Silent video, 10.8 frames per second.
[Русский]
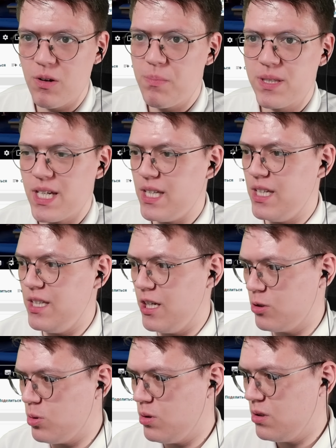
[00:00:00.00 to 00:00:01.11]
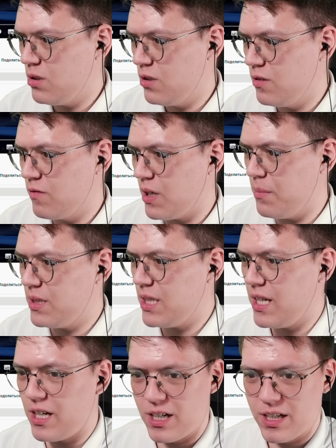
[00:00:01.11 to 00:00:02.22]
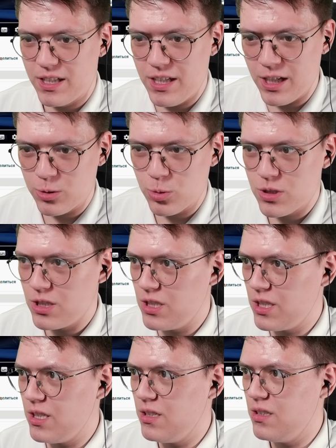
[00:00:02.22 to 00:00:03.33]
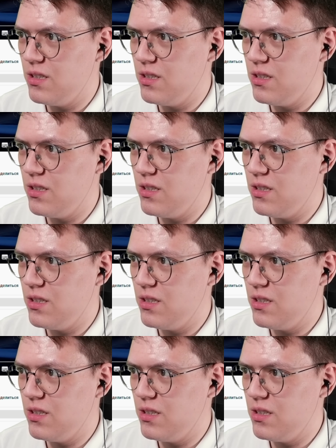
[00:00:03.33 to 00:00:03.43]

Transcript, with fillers: в описании нету. В комментариях нету ссылки.